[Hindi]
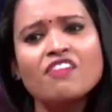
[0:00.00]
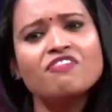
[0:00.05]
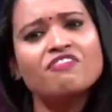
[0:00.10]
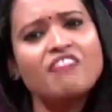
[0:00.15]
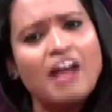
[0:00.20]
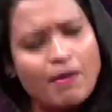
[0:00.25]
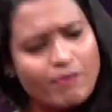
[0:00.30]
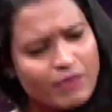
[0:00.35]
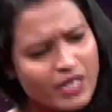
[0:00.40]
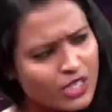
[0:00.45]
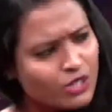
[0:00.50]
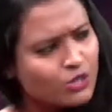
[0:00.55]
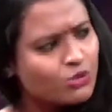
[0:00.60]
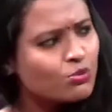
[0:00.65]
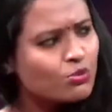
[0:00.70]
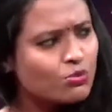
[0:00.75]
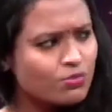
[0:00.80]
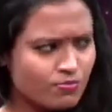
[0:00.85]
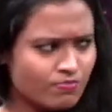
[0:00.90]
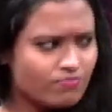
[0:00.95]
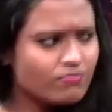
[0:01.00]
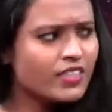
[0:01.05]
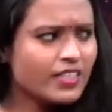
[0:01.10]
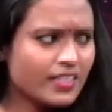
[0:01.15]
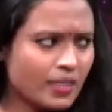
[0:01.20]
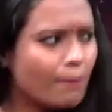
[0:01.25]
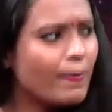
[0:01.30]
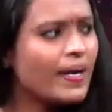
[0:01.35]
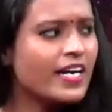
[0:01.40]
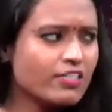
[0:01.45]
फैमिली इशूज
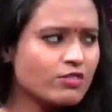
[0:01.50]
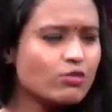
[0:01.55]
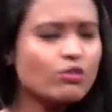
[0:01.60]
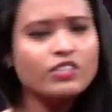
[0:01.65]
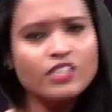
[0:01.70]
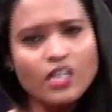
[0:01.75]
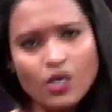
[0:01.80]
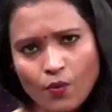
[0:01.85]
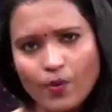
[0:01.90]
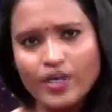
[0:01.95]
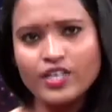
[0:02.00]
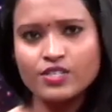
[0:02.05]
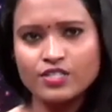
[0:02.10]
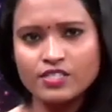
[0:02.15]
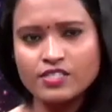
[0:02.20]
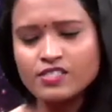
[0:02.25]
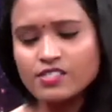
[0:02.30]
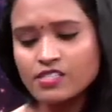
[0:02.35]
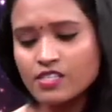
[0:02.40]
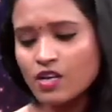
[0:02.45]
डिपेंड्स ऑन द क्वेश्चन